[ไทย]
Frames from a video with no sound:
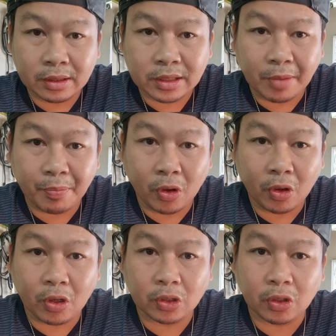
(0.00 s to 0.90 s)
ใส่ปอก
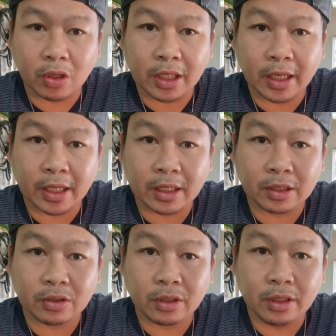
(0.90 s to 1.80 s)
คอทองเหลือง
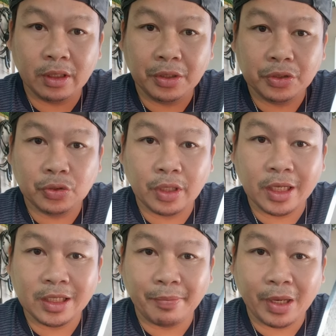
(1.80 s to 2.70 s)
ชุด
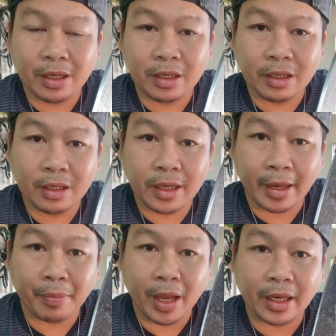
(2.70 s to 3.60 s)
นี้จะเป็นเหล็
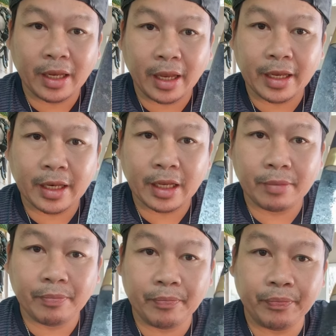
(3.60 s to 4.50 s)
กผานไถนะครั
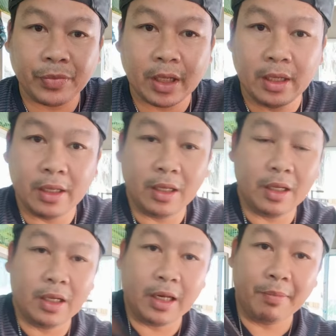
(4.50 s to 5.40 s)
บ
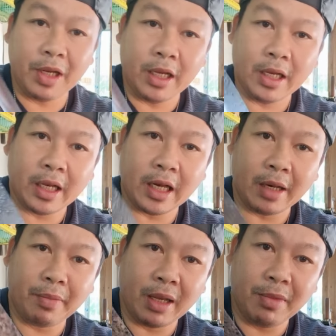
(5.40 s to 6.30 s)
เล่มนี้ขนา
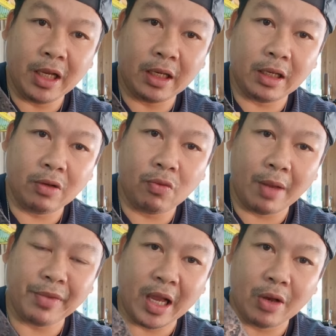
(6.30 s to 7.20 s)
ดใบมีดควา
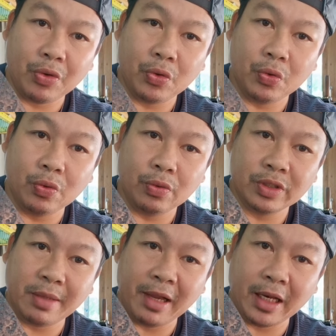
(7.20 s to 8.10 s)
มยาวอยู่
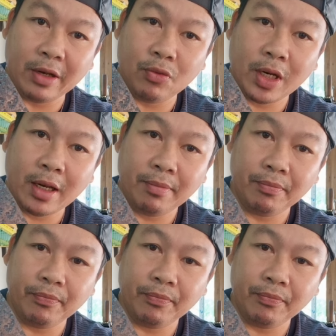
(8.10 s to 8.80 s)
11นิ้วนะครับ